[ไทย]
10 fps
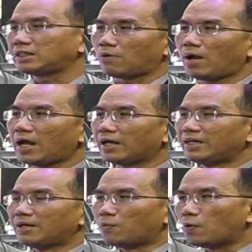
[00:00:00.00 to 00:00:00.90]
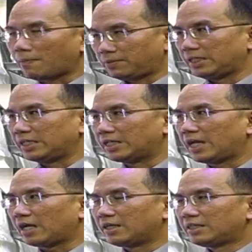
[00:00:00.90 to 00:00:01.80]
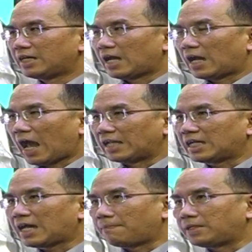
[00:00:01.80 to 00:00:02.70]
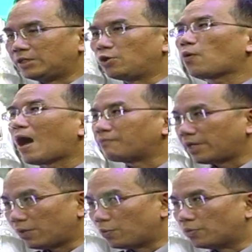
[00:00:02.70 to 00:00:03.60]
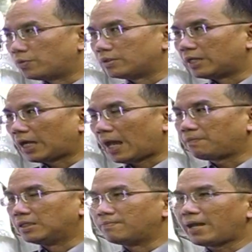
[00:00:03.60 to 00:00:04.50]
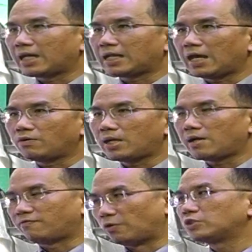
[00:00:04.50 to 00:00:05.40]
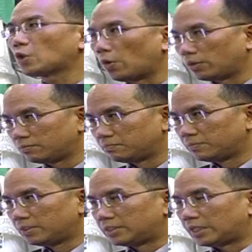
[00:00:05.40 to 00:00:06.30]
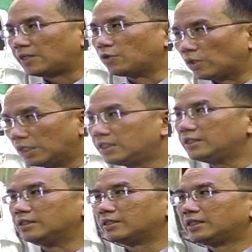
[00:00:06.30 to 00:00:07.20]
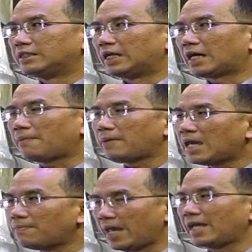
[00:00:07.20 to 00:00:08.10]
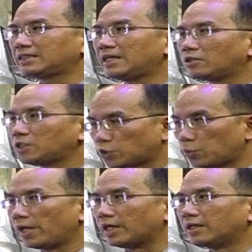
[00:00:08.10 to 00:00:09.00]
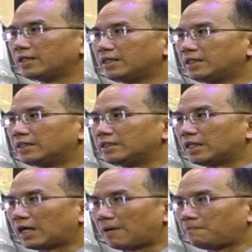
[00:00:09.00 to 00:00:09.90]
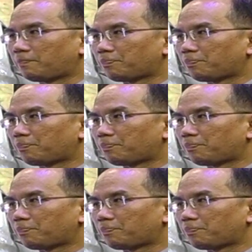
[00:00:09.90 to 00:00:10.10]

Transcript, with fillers: องจากว่าผู้ขับขี่เนี่ยอาจจะขับขี่ด้วยความเร็วนะครับหรือแม้กระทั่งว่าฝนตกถนนลื่นนะครับ ABS เนี่ยก็จะช่วยนะครับเดี๋ยวนี้